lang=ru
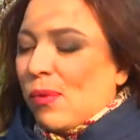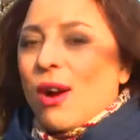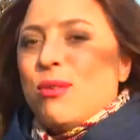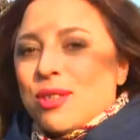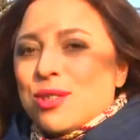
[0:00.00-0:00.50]

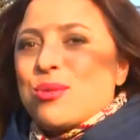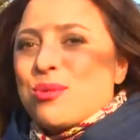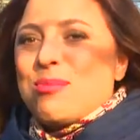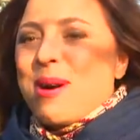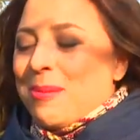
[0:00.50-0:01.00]
а у нас
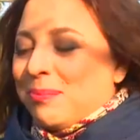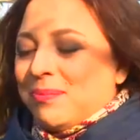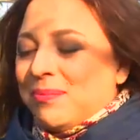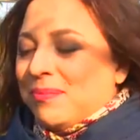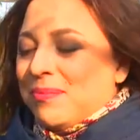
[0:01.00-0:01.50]
хурма.
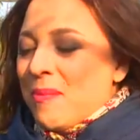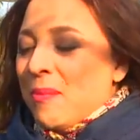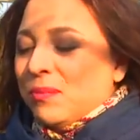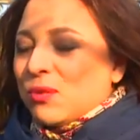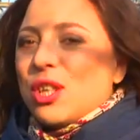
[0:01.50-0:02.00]

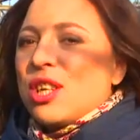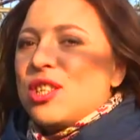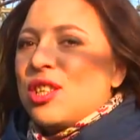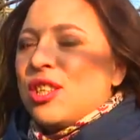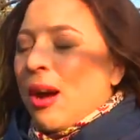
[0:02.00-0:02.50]

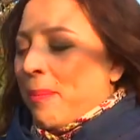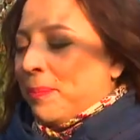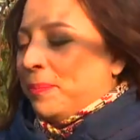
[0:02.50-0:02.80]
Красота.